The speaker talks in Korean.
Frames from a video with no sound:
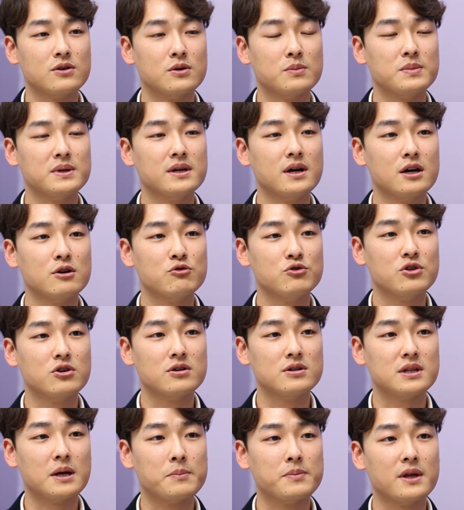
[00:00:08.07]
BI 어, 운영을
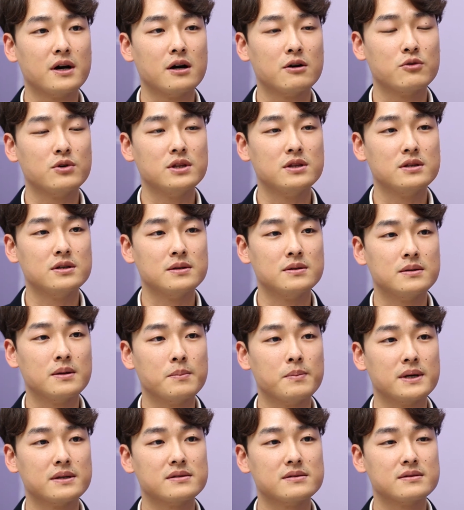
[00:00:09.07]
담당하고 있는
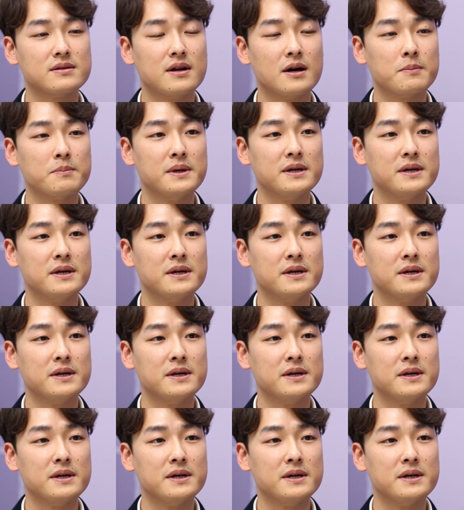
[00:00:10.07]
백승랑